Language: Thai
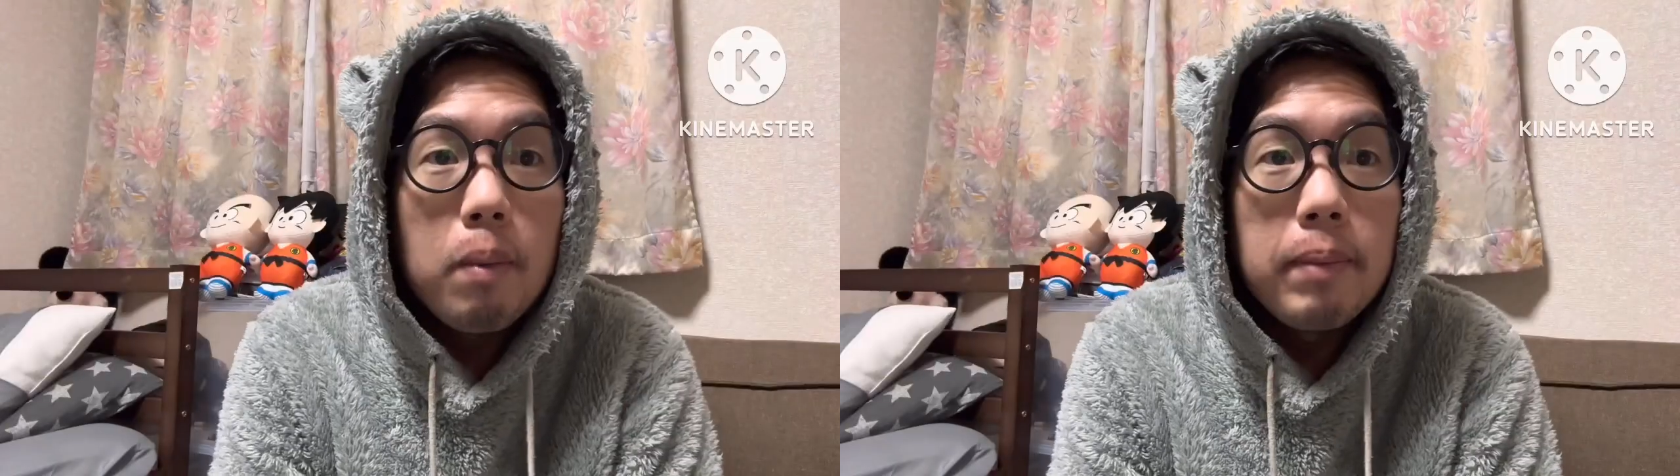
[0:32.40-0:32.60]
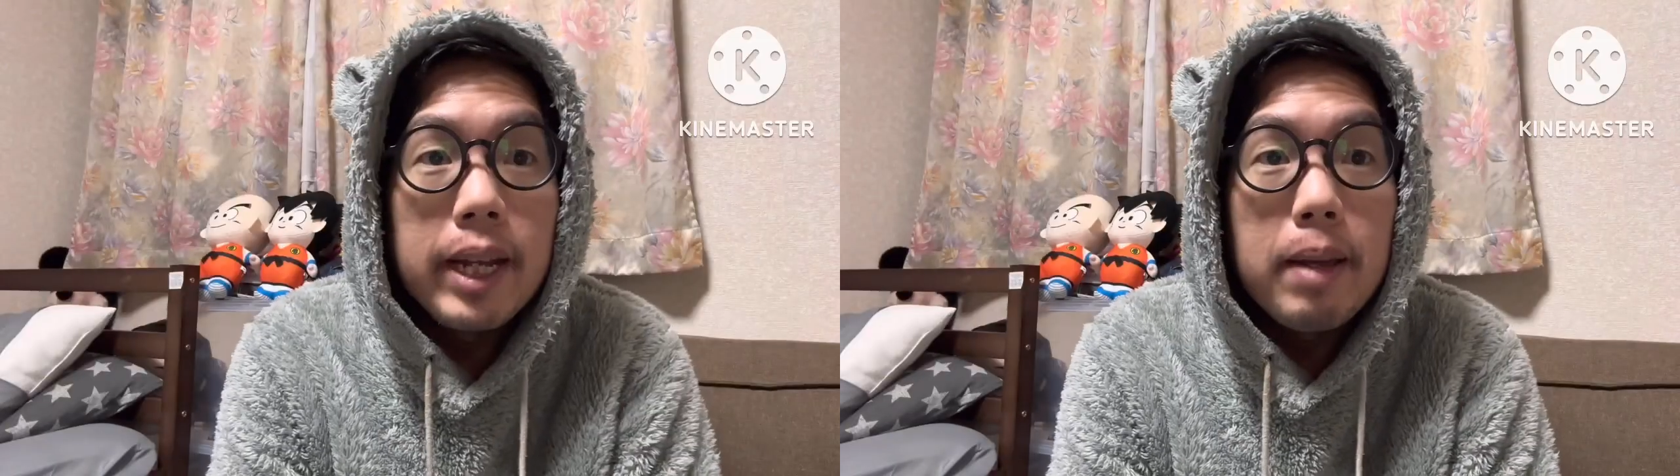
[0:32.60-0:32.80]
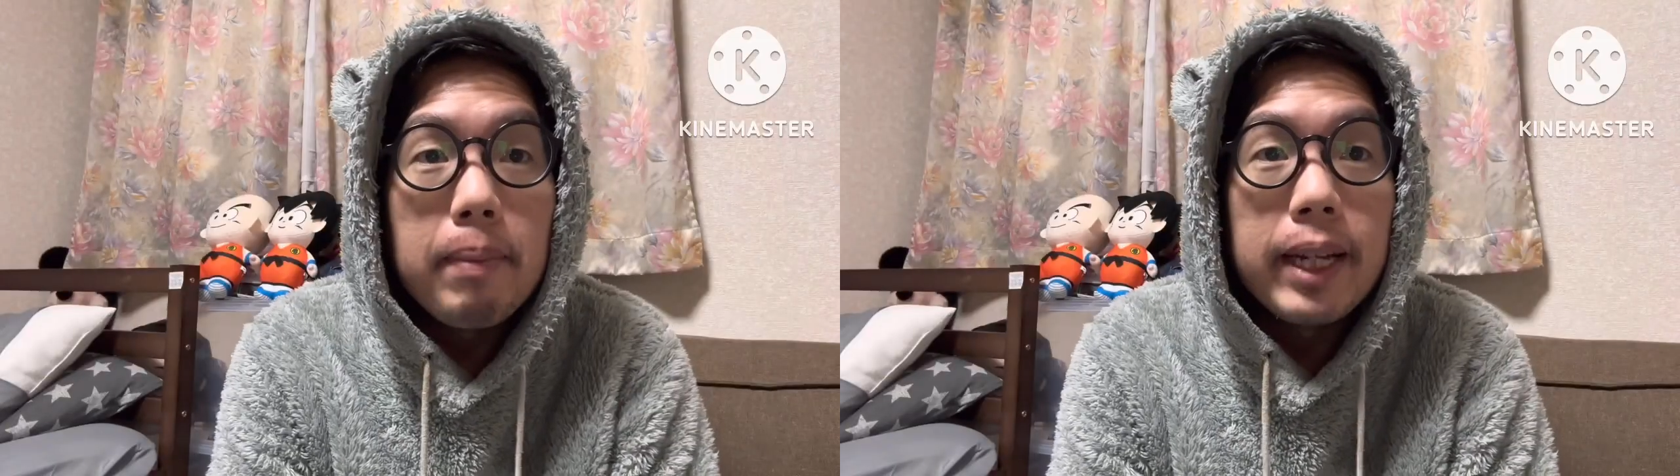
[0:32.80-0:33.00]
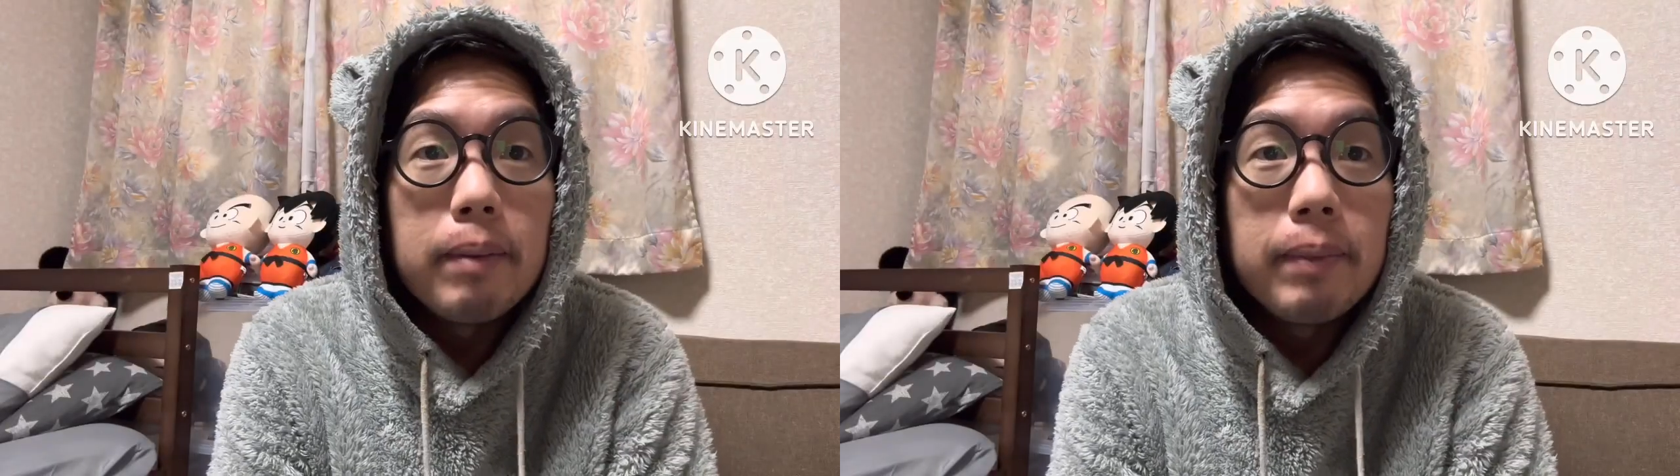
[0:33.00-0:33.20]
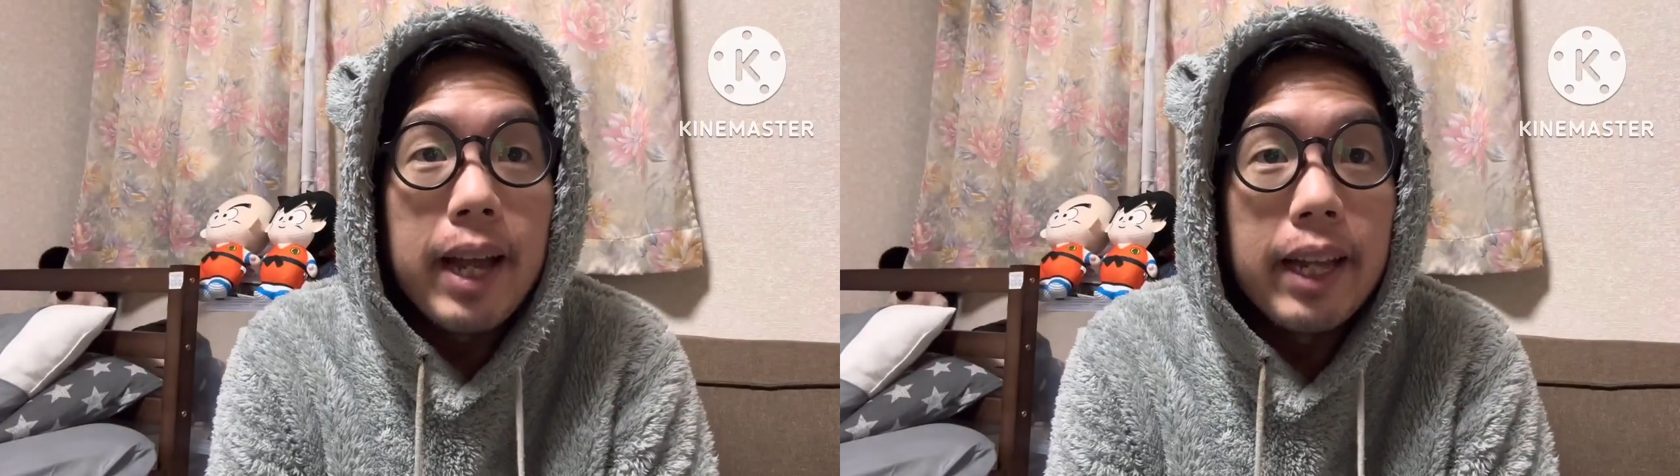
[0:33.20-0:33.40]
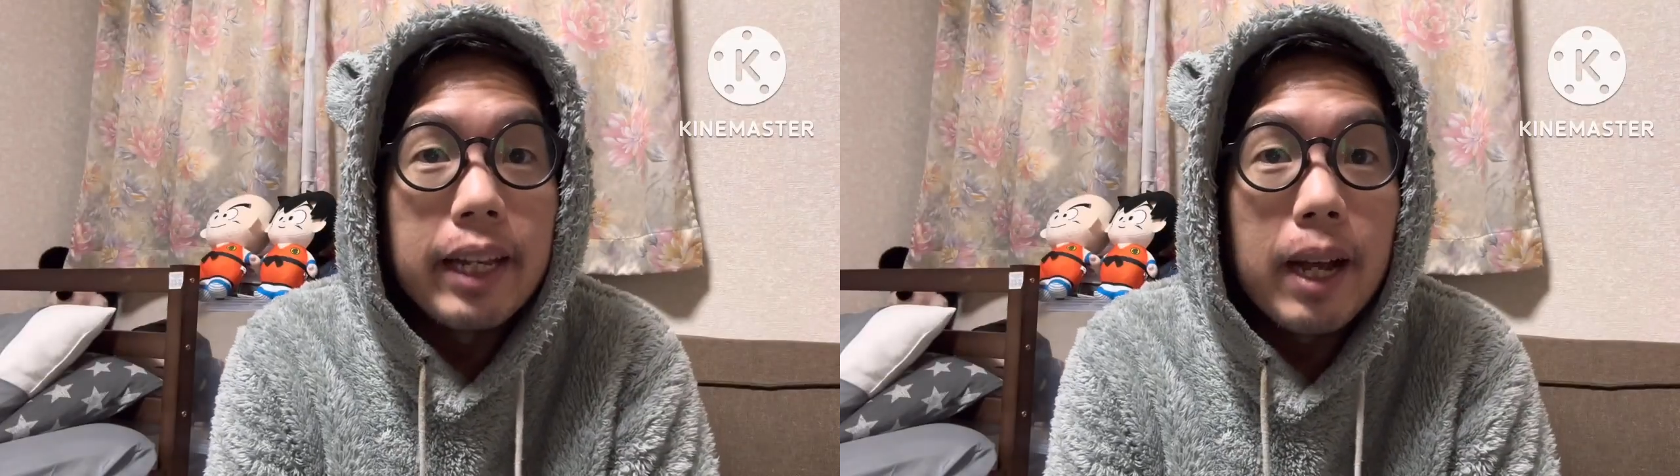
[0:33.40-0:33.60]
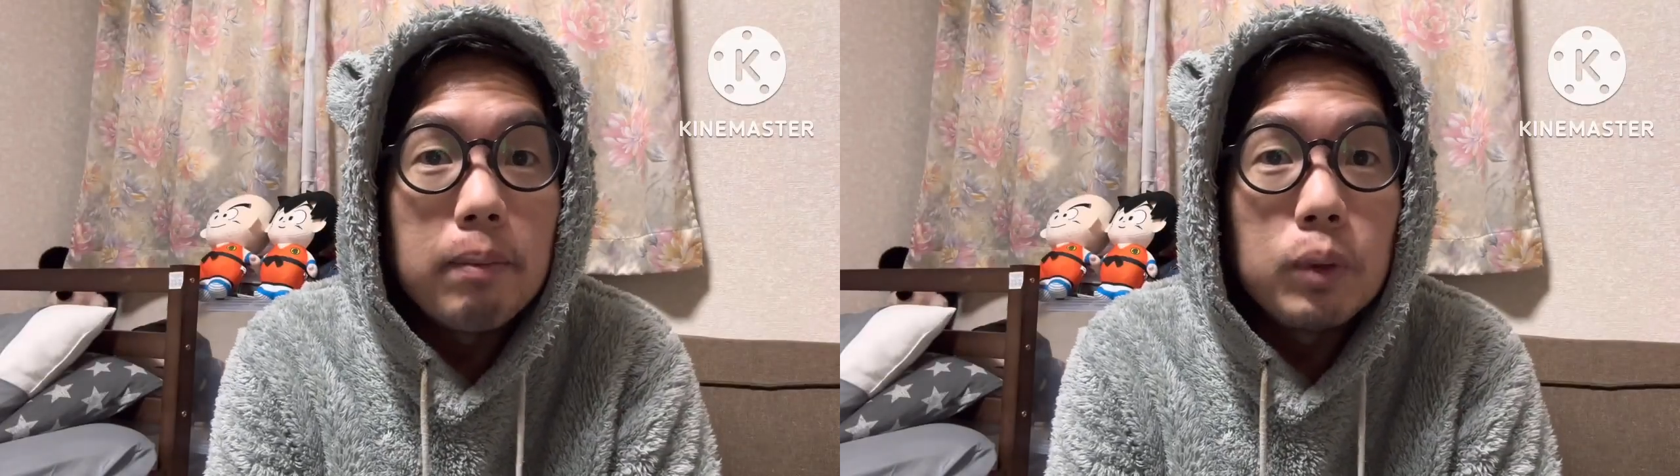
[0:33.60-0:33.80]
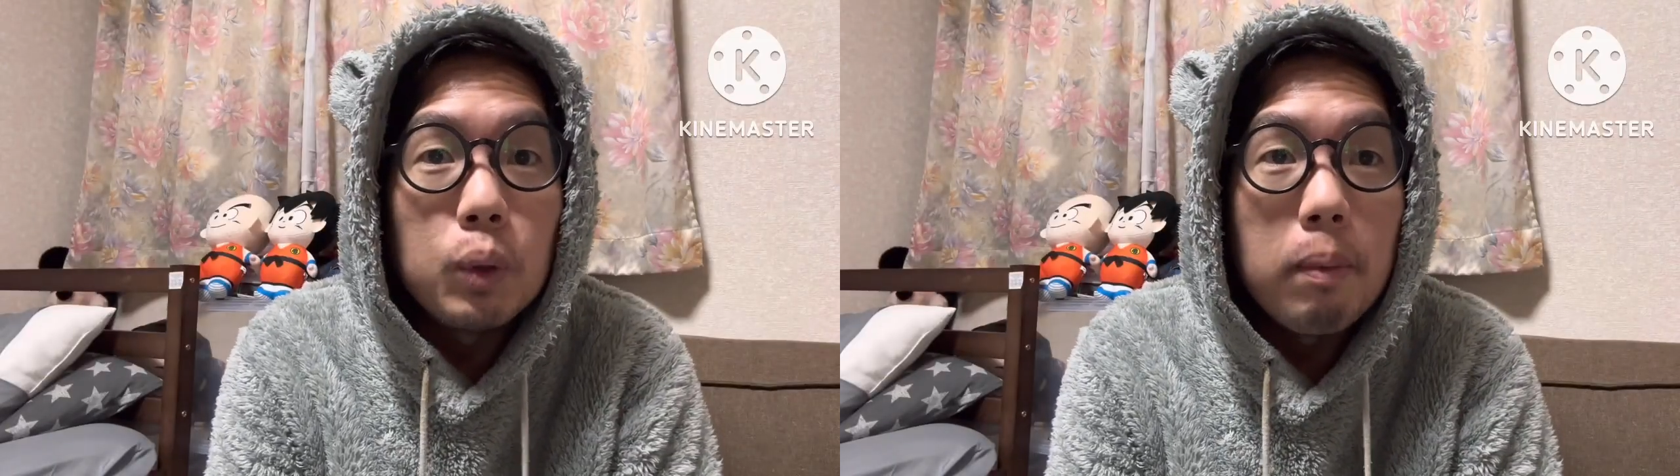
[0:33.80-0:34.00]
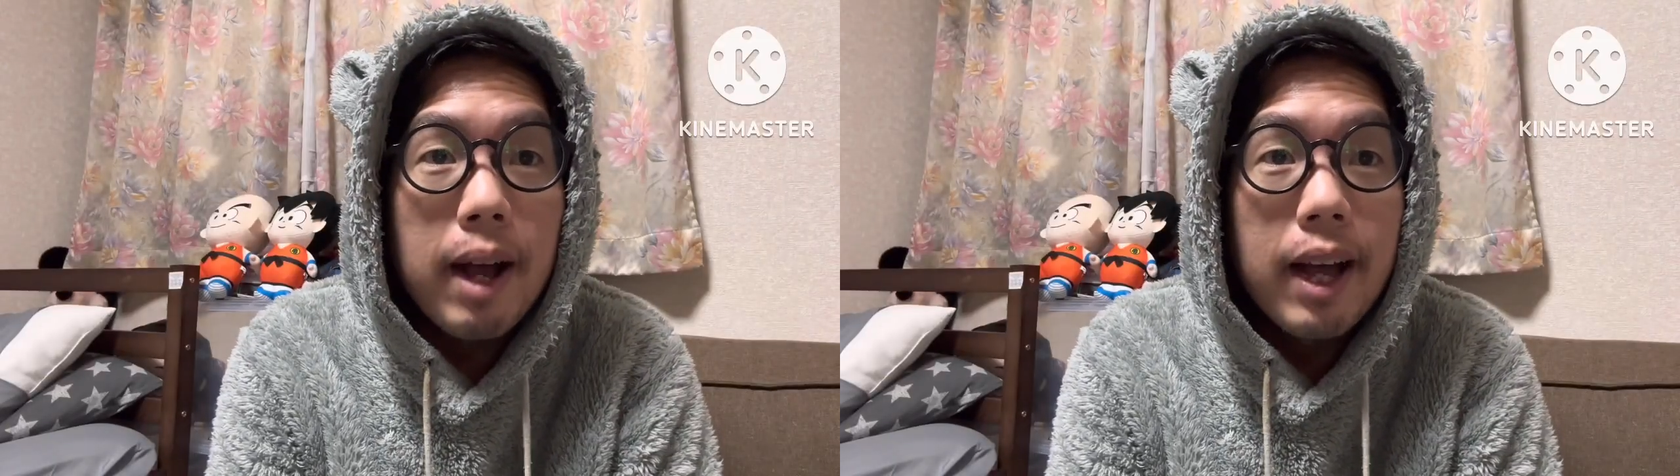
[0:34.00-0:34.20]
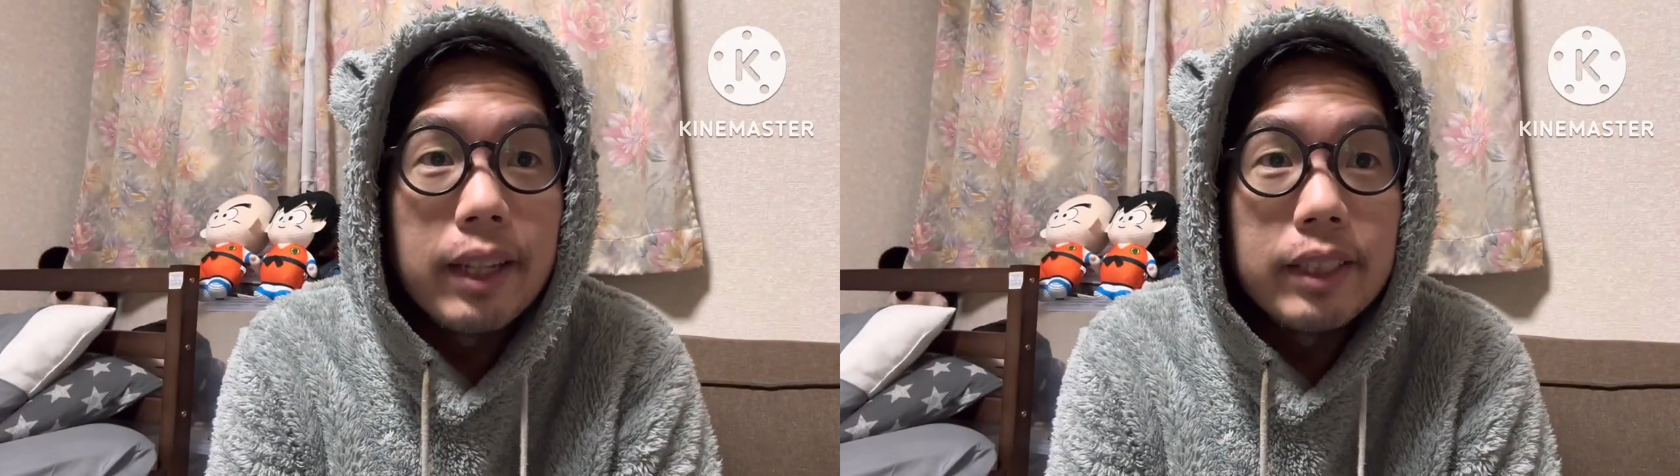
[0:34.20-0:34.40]
ไม่ได้ไปทำงานนะครับ อยู่
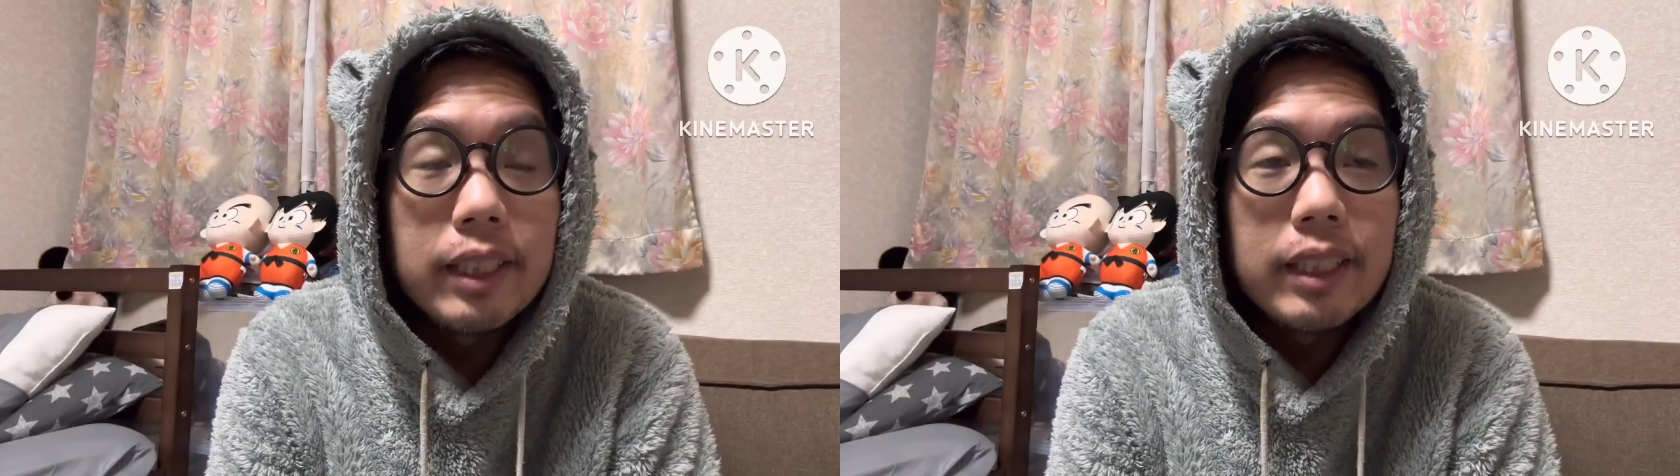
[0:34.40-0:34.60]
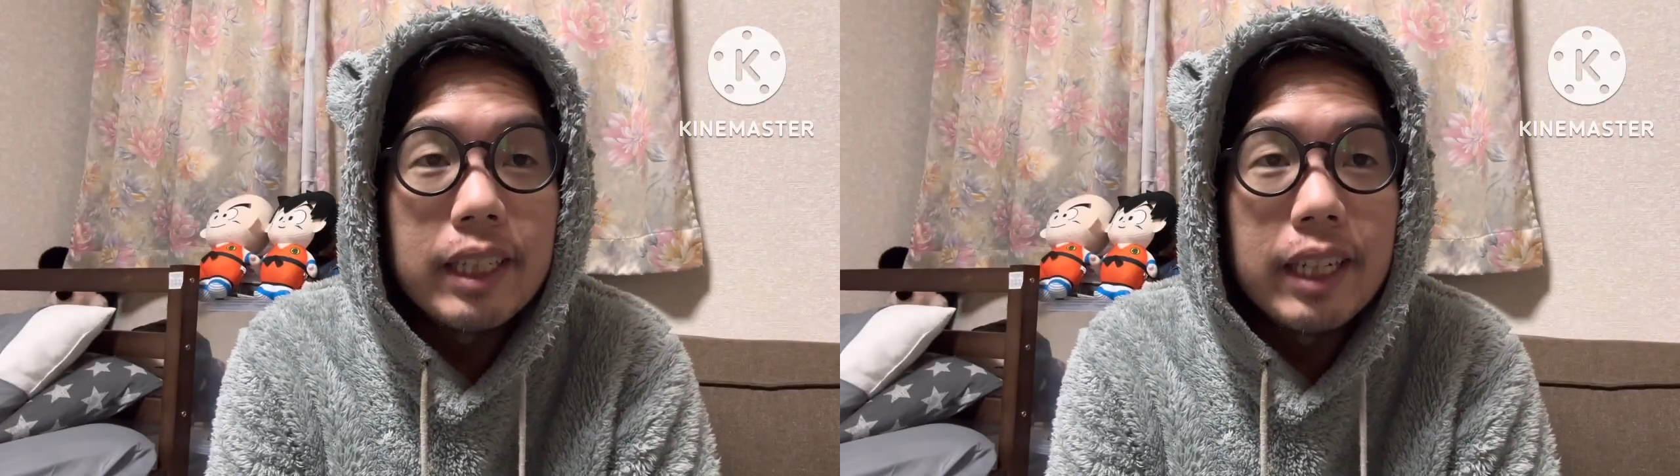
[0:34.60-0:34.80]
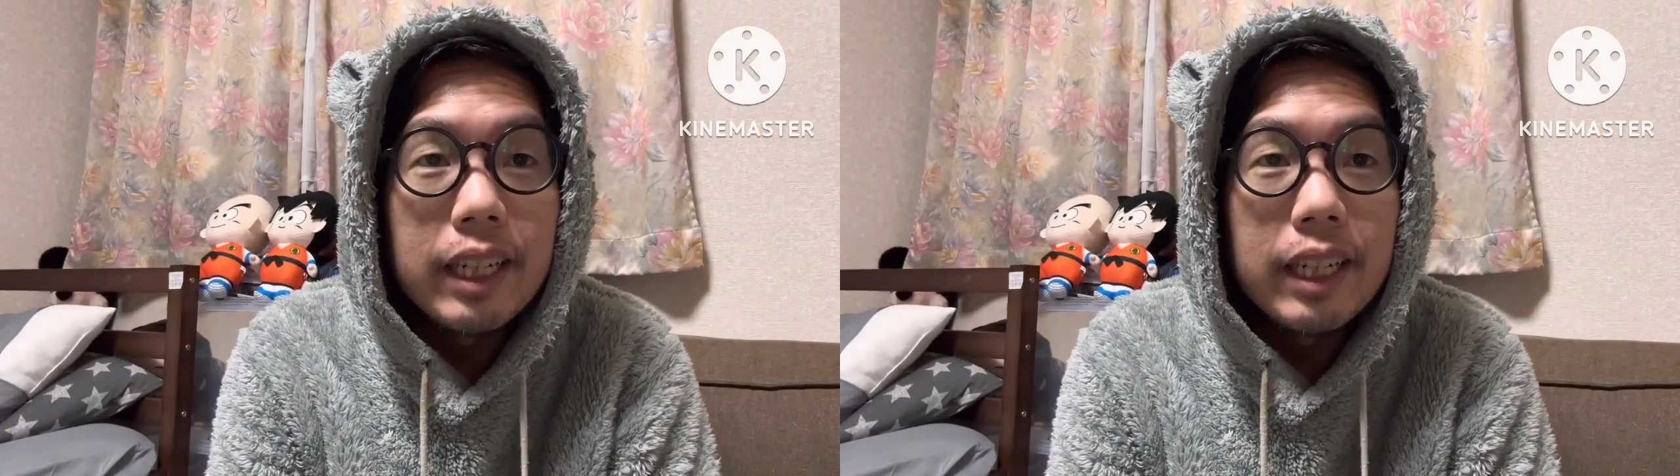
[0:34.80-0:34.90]
บ้านเฉ